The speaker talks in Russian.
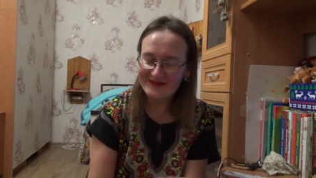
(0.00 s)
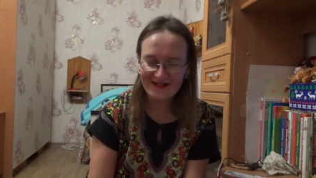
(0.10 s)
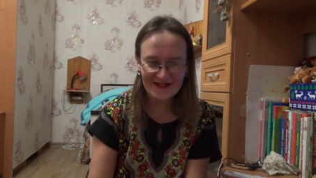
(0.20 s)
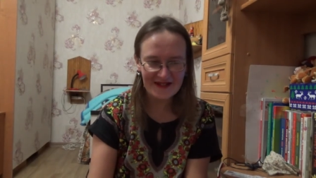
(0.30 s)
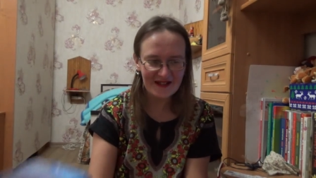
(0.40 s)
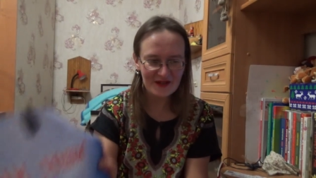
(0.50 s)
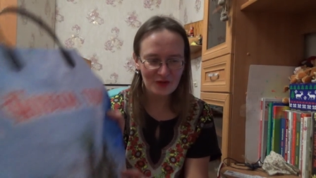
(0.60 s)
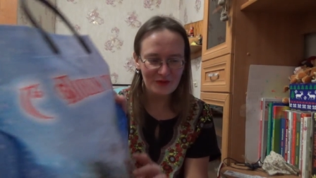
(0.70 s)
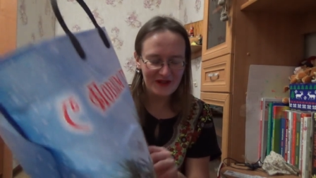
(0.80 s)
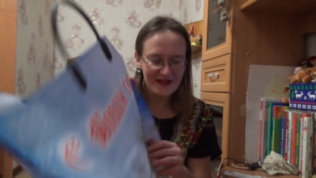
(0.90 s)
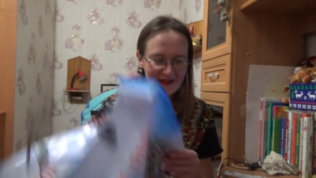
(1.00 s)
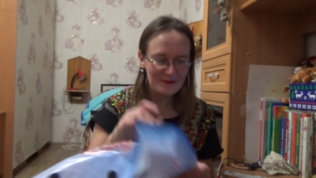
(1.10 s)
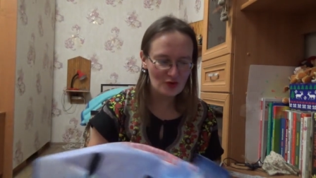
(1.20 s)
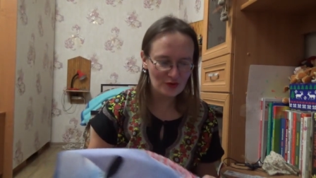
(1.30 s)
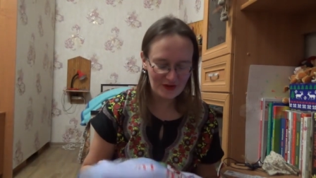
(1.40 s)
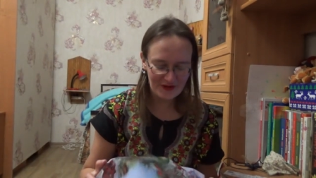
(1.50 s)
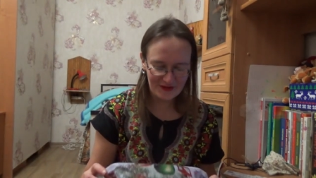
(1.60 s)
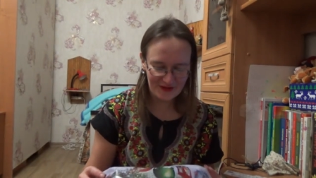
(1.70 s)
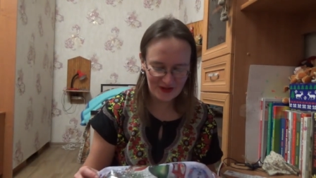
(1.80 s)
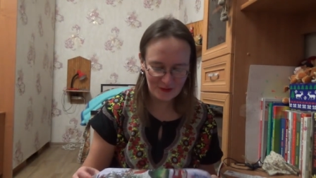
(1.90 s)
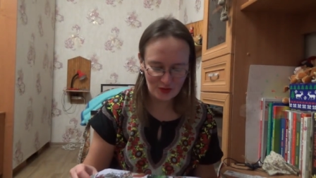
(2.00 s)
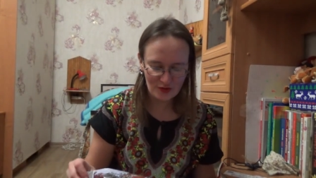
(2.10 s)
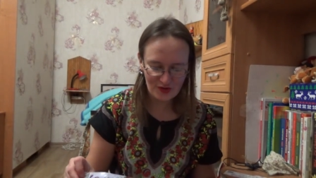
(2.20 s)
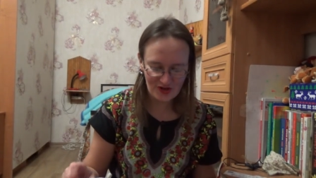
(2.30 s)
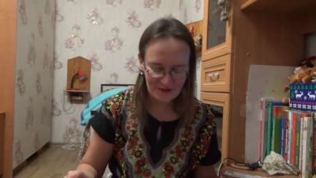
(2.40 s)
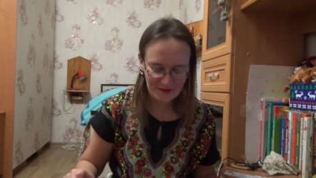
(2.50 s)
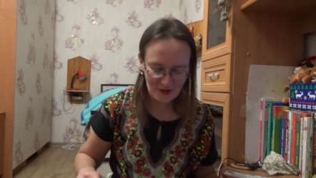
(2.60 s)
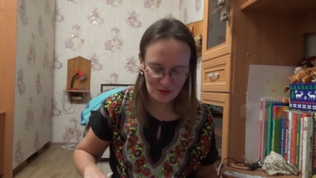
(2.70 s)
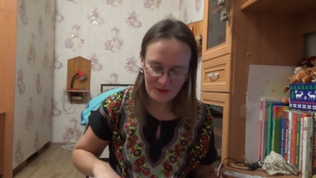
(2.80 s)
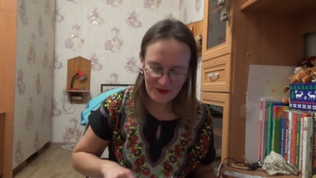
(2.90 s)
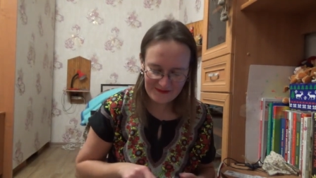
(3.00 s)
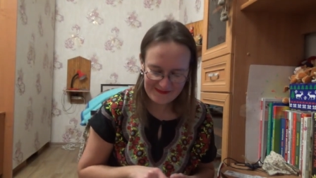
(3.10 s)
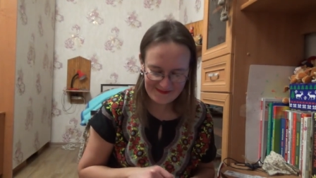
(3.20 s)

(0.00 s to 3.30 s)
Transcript: осталось у меня там что-то 700 с чем-то рупий